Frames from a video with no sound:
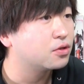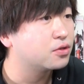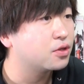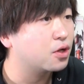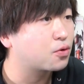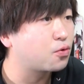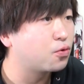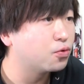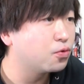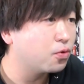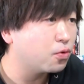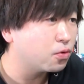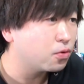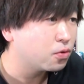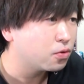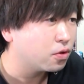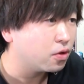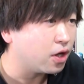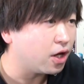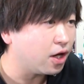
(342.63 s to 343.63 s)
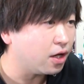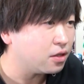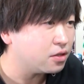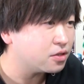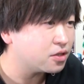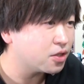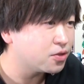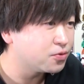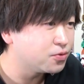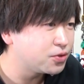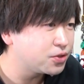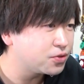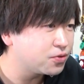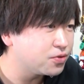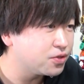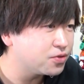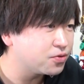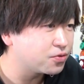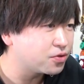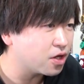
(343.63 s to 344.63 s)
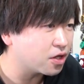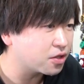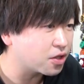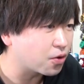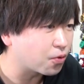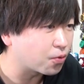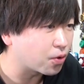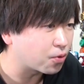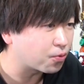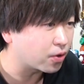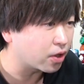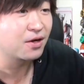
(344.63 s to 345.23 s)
で、このアクセルの後ろにいるの誰だろうか、こ